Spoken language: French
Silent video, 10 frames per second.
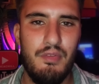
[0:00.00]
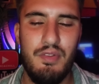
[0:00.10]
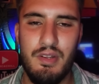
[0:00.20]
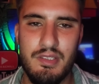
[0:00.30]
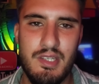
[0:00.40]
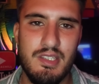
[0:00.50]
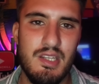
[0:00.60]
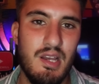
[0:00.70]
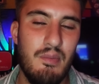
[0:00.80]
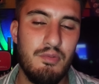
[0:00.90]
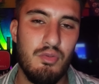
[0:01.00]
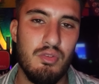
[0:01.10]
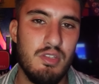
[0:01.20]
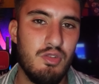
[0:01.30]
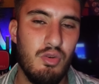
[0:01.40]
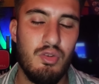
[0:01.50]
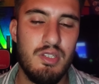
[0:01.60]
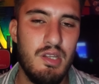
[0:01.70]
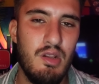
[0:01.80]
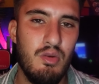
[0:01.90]
financier, etc. Parce que c'est sûr que
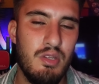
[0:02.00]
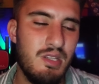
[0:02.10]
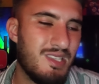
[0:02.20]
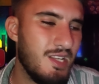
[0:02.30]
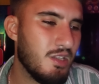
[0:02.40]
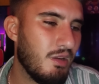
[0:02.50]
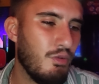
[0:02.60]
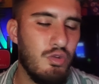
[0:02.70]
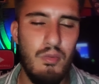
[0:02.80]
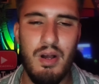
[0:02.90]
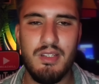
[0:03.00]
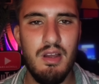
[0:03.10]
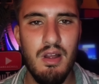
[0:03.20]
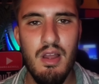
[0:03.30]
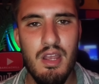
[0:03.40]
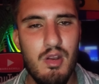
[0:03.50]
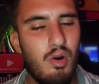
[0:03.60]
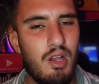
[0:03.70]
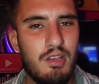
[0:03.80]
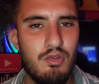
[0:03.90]
s'il serait venu au Barça, il
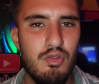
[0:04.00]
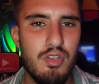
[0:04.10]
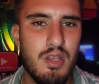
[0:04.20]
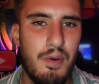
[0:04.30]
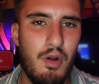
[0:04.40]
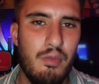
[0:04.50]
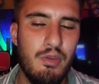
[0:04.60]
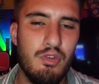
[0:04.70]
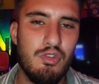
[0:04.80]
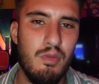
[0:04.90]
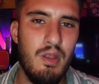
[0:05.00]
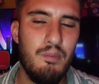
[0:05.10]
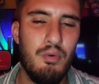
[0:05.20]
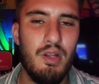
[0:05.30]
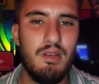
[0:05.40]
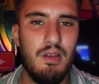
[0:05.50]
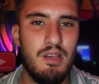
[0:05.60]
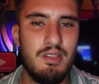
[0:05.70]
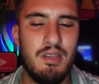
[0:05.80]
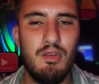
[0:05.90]
aurait attendu je sais pas combien de semaines pour être
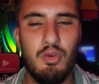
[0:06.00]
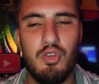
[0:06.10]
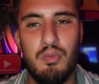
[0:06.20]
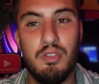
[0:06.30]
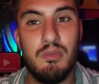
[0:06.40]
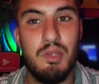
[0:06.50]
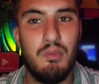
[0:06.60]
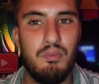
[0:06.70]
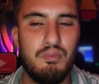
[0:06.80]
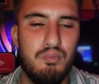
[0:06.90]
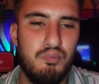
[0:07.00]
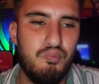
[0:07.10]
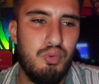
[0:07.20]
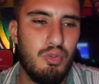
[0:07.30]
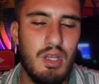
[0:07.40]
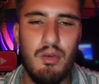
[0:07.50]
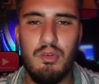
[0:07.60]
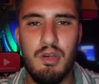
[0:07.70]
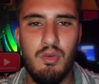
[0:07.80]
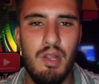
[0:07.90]
inscrit. Donc je pense c'est peut-être pour ça que
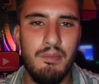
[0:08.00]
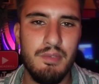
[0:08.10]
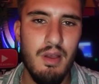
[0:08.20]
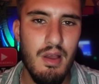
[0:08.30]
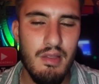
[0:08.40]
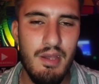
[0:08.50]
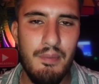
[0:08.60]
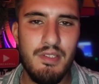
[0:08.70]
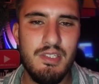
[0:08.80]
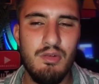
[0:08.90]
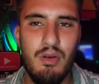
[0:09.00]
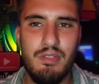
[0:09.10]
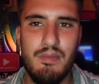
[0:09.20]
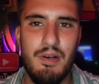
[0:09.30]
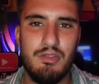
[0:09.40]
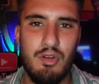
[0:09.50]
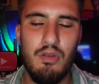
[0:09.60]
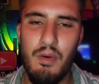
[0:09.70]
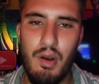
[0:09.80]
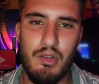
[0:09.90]
Nico Williams n'a pas signé au FC
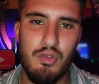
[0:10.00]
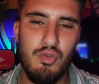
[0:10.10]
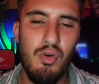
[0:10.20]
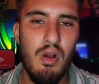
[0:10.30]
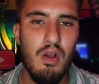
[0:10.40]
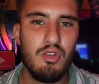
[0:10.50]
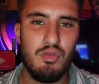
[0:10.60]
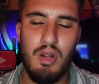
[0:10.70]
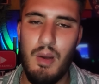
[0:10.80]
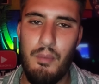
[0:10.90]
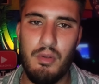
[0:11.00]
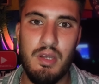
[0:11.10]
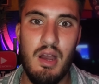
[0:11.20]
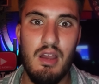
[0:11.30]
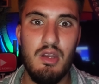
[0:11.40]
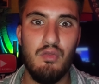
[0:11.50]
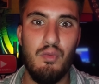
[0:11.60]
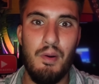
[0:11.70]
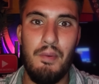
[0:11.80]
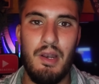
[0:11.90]
Barcelone. Mais voilà, du coup, selon la Porta, il ne faut
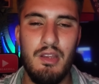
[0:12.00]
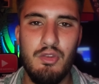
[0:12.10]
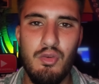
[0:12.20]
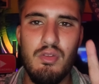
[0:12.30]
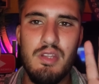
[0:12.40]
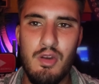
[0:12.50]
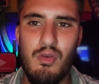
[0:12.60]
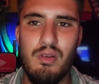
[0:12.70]
pas parler de Nico